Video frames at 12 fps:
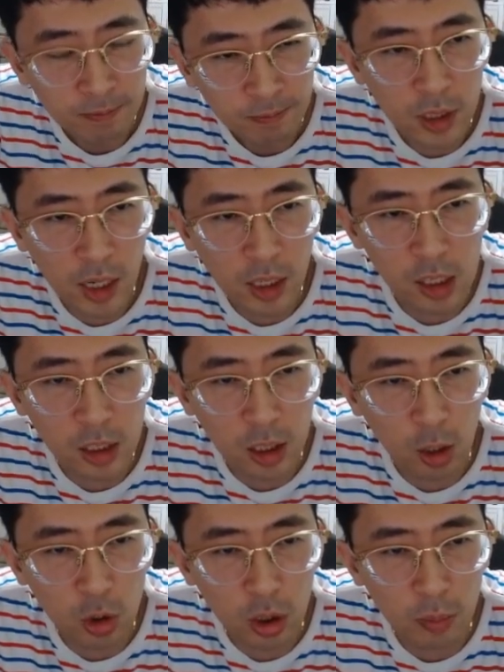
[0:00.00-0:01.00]
상이
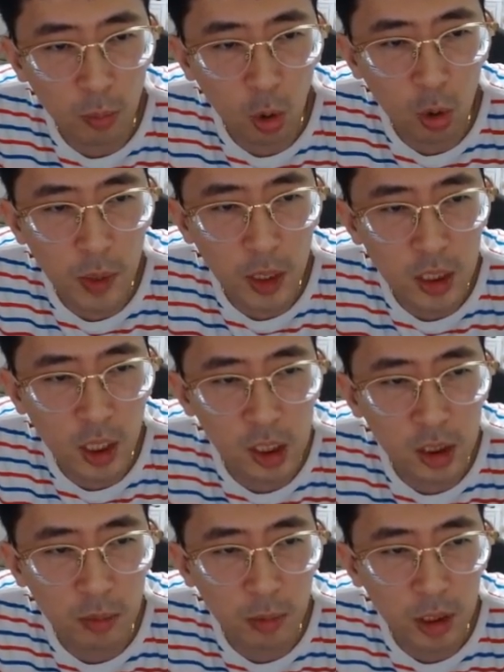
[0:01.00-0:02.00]
걸렸다고 이렇게 모으면 여기를
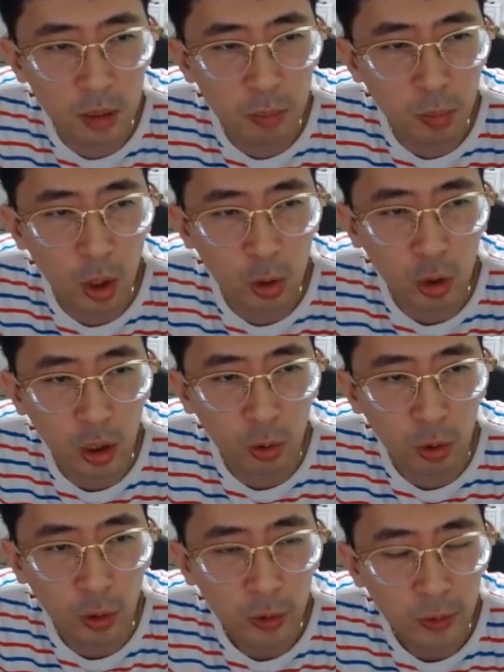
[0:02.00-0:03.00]
치면서 이 포가 죽게
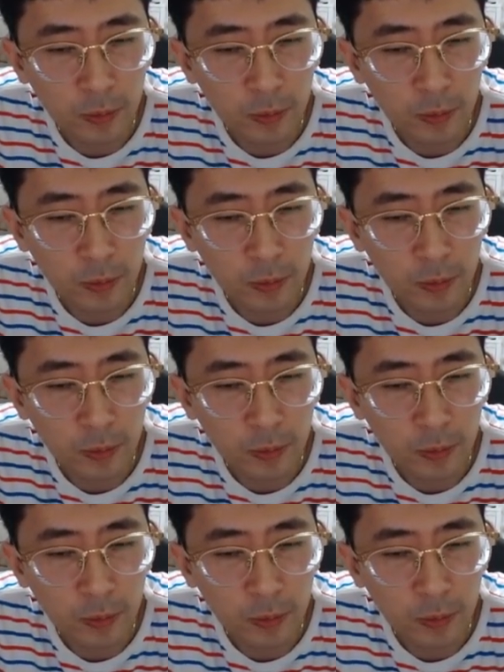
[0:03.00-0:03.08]
되고요.